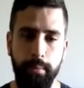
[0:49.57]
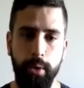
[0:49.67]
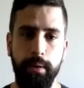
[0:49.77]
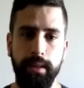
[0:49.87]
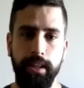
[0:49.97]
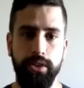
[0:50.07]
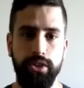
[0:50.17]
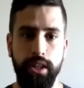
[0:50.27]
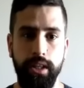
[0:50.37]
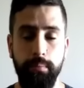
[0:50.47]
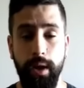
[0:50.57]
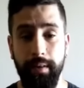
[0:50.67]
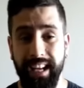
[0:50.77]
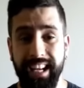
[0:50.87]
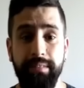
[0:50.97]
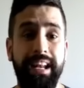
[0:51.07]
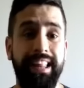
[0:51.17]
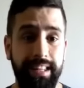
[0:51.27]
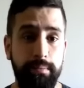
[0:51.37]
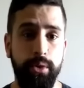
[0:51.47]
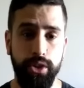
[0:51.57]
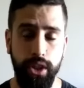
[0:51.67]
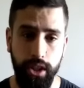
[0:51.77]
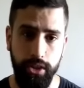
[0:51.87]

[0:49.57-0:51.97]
por parte de nuestro equipo, la verdad que merecimos,